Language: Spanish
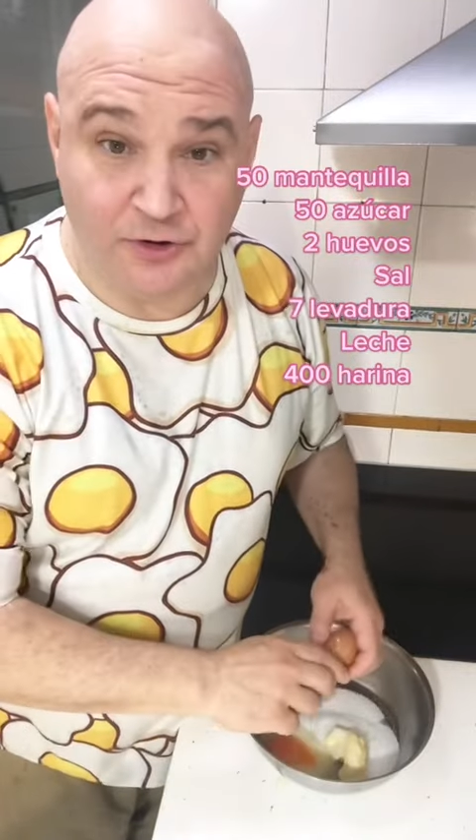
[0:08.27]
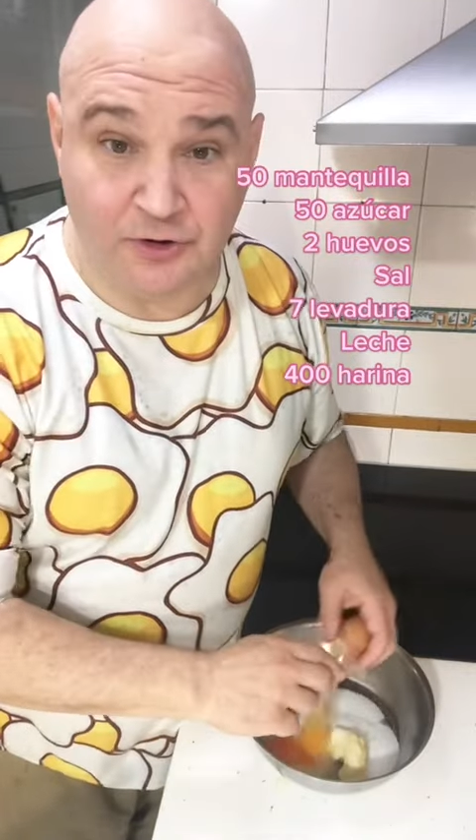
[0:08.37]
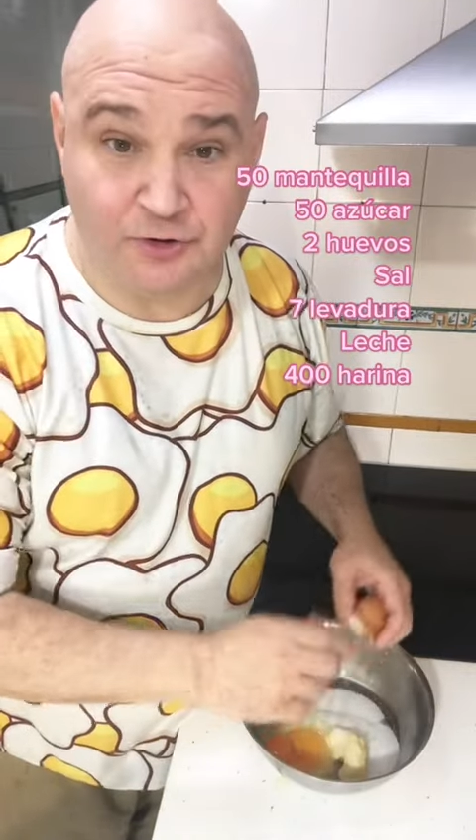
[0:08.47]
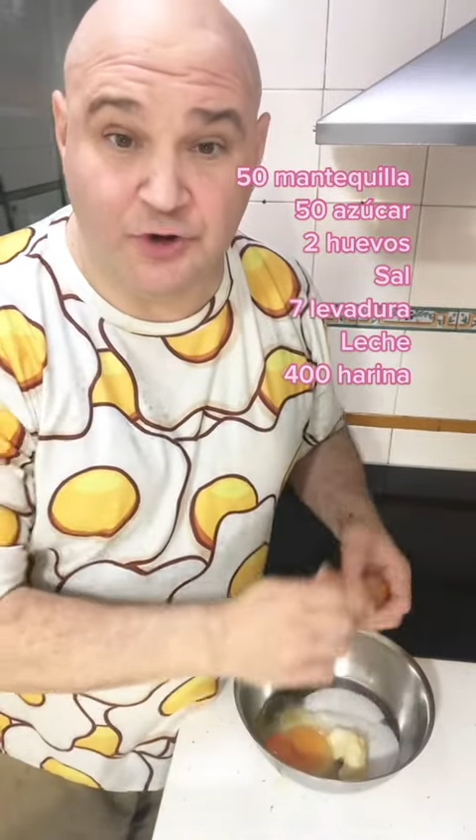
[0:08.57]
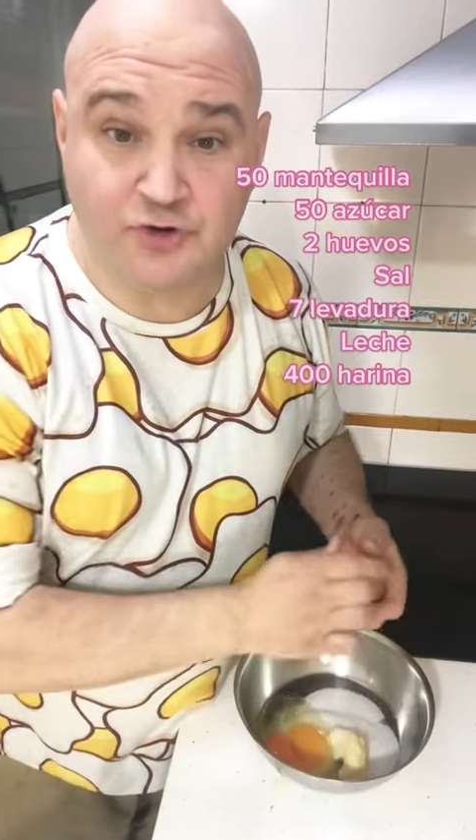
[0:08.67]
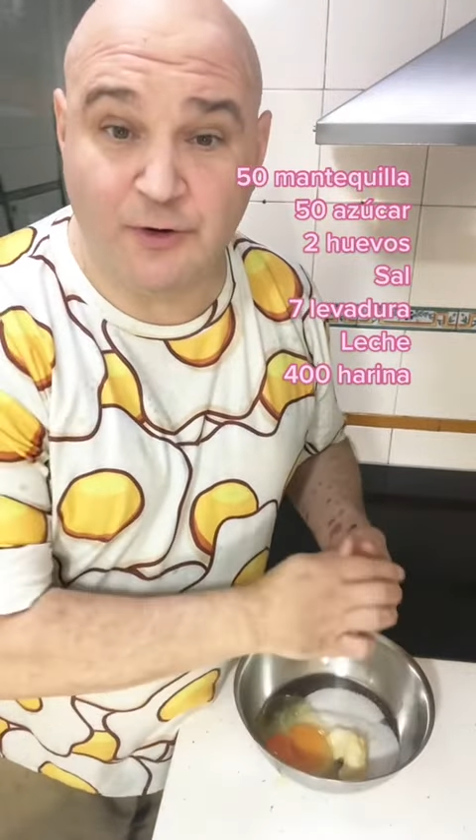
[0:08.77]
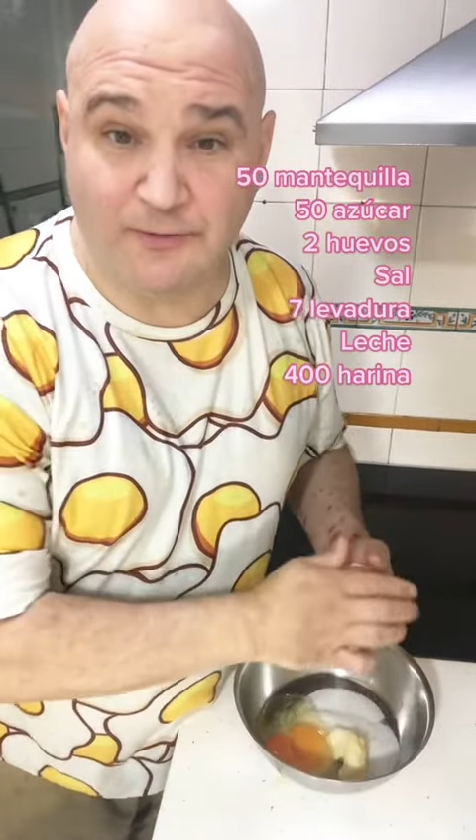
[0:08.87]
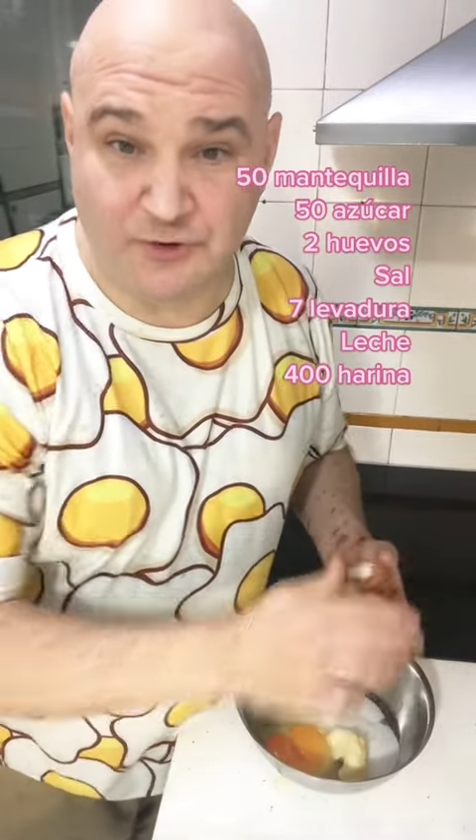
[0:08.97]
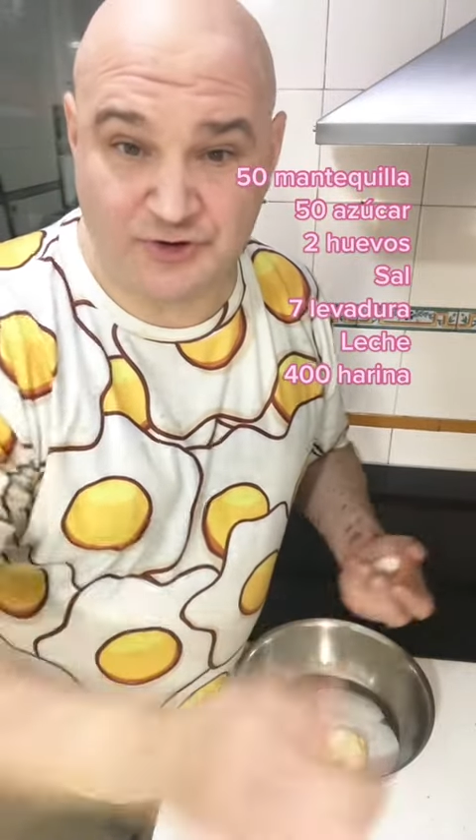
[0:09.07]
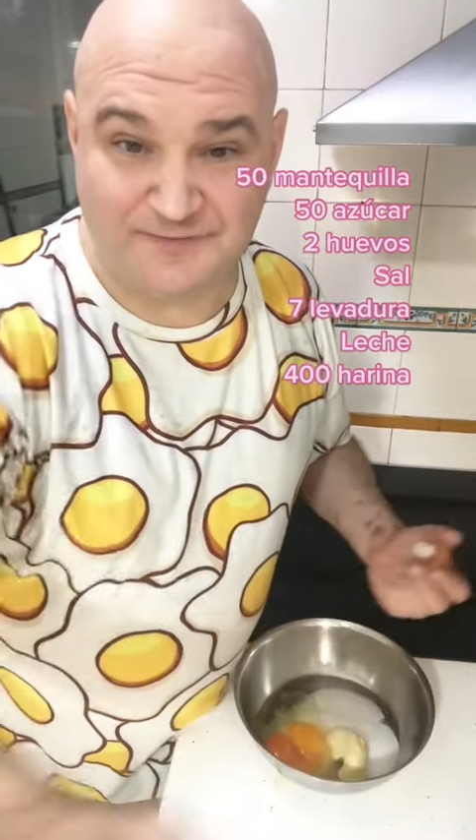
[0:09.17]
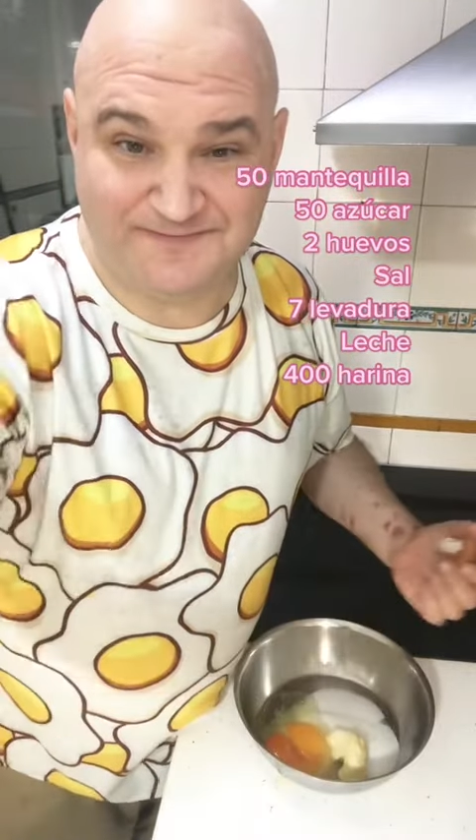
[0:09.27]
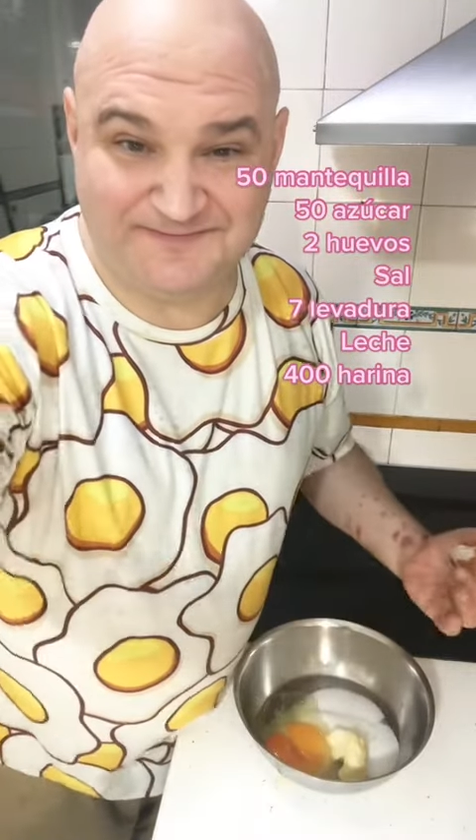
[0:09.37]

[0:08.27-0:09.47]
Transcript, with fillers: Dos huevos.